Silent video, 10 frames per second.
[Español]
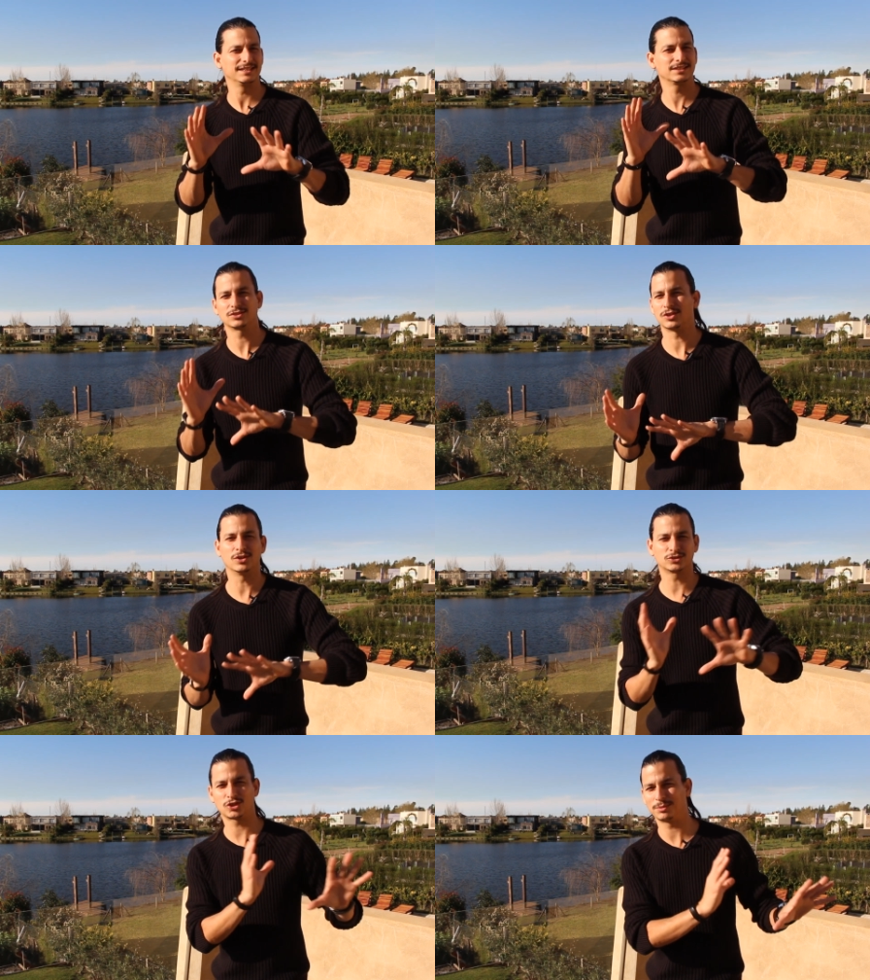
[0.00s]
Ese es
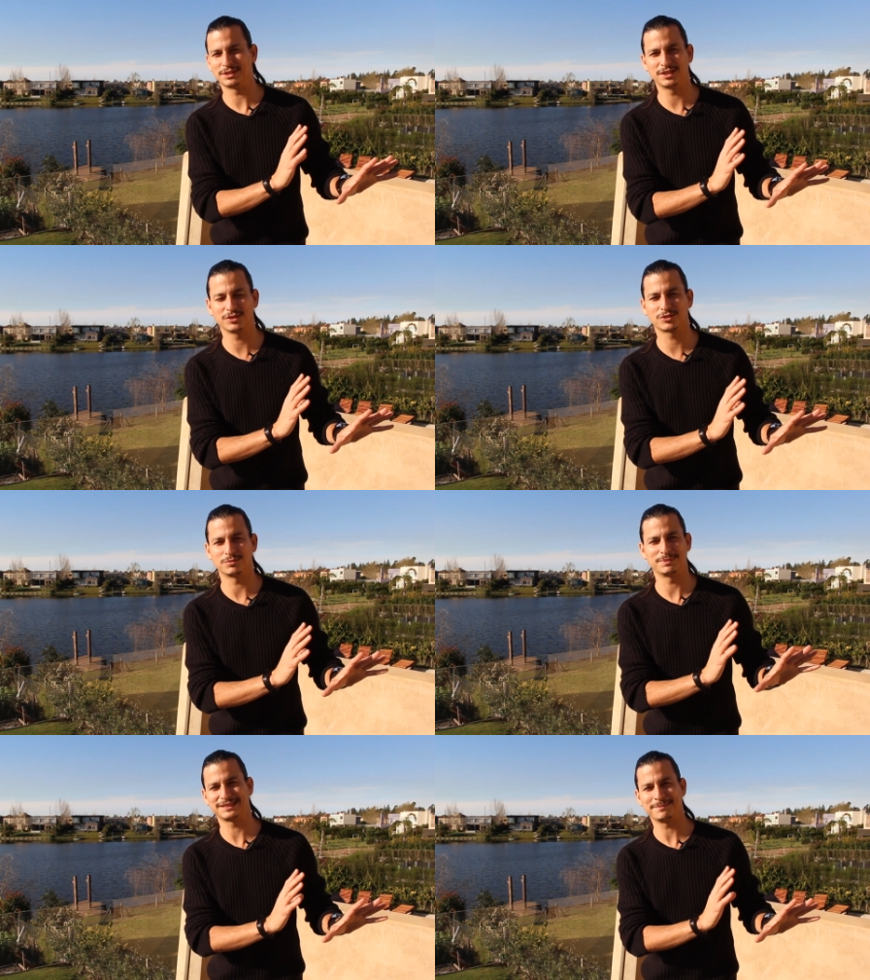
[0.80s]
otro video
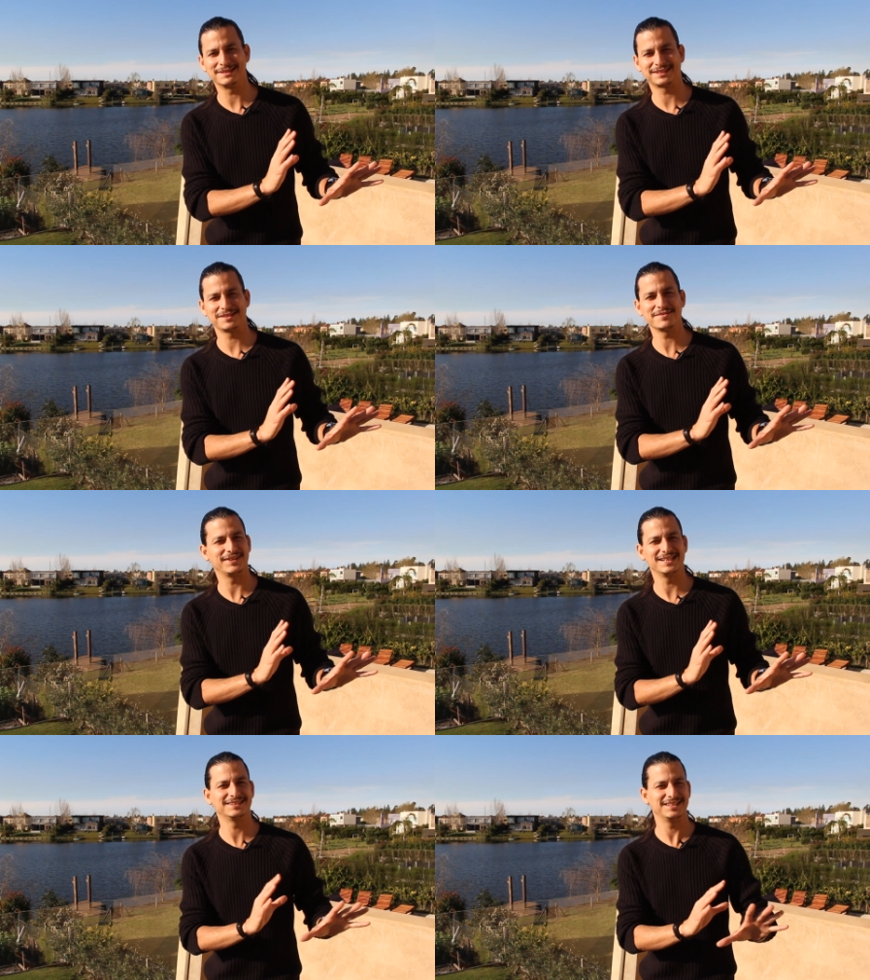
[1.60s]
completamente
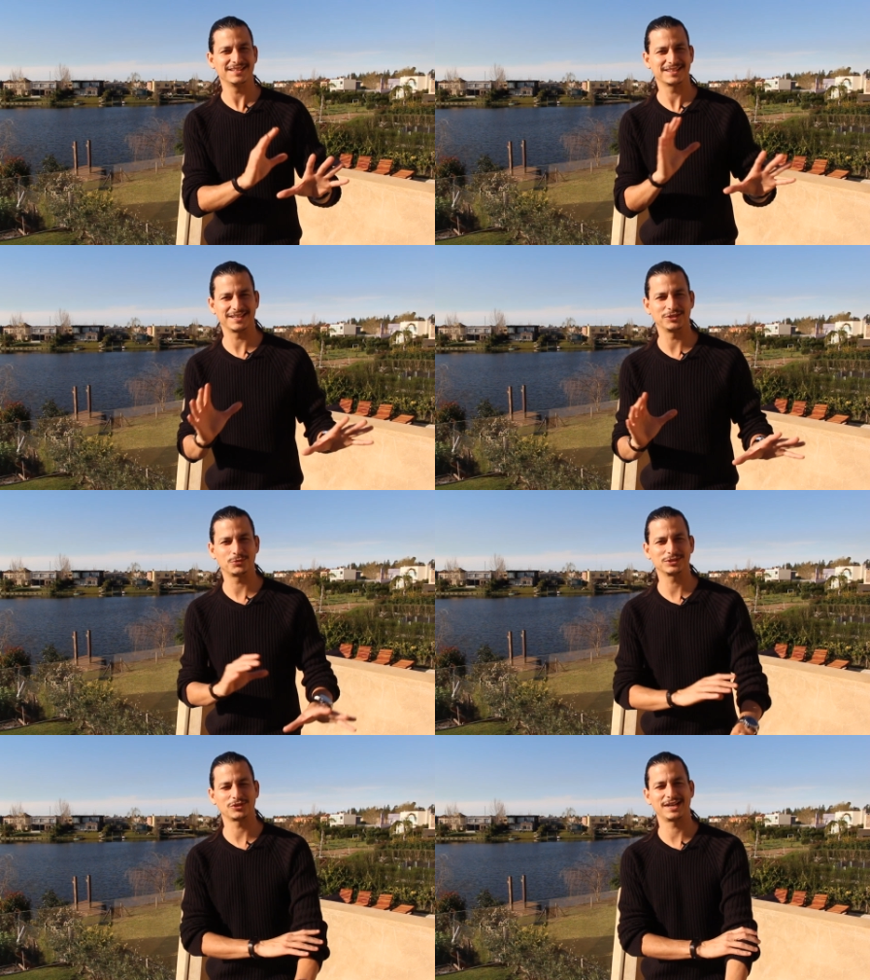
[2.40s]
diferente que no
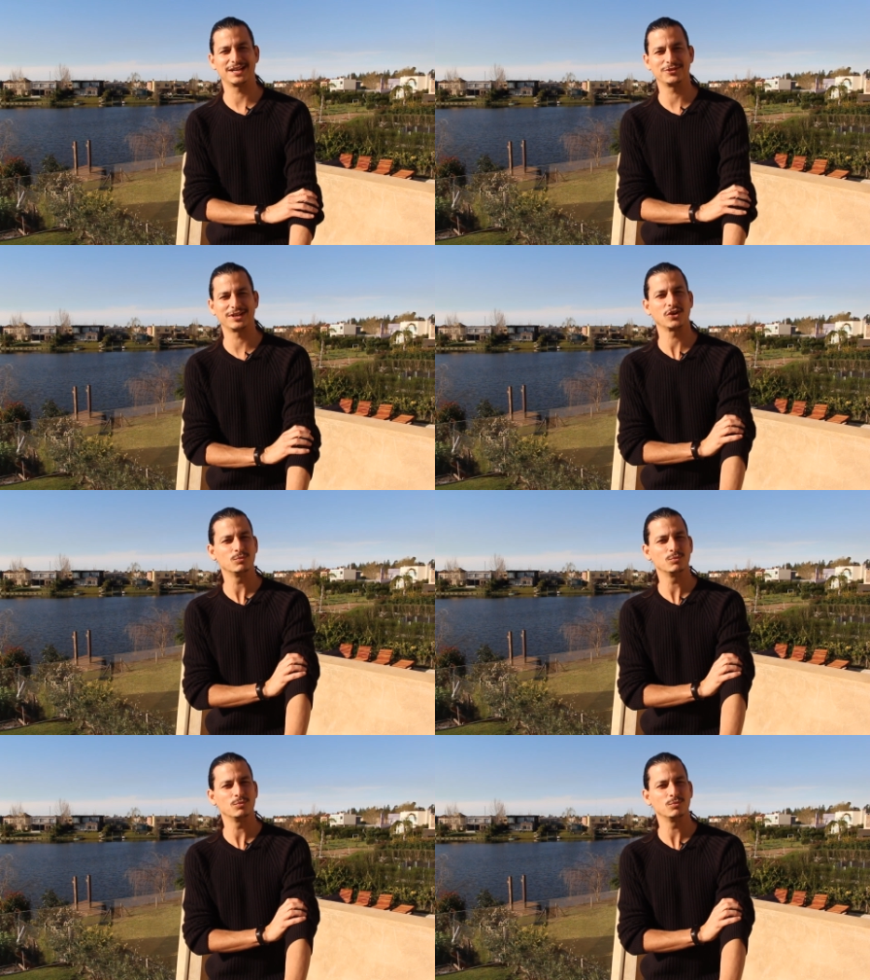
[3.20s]
voy a tocar ahora,